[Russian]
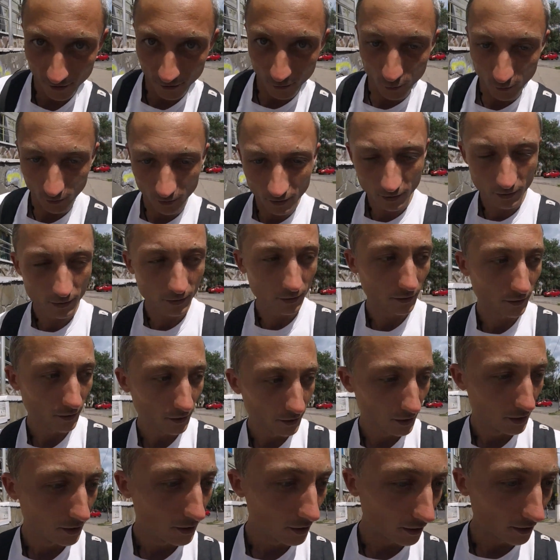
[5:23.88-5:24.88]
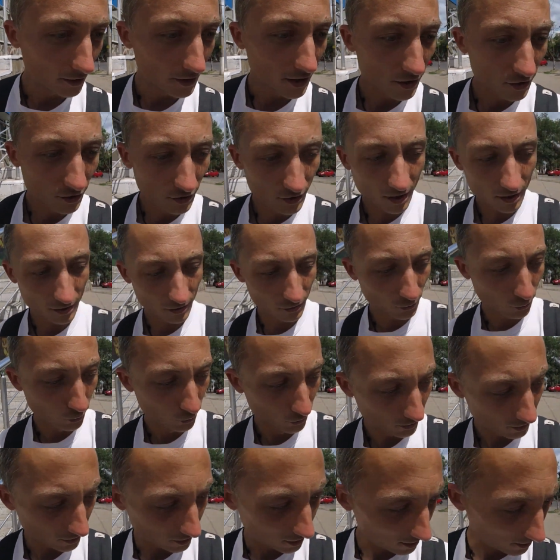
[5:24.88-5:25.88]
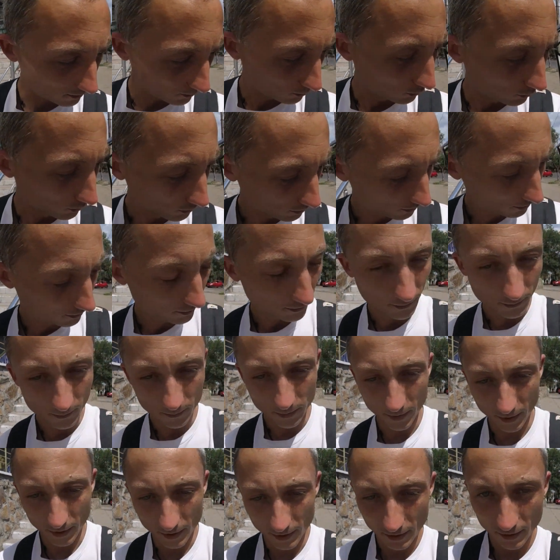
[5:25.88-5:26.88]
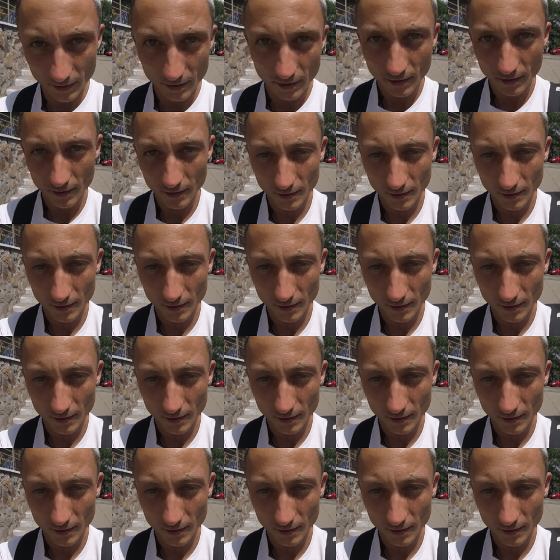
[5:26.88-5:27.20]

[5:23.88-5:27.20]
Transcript: княжна, княжна Сгурская будет, прикинь.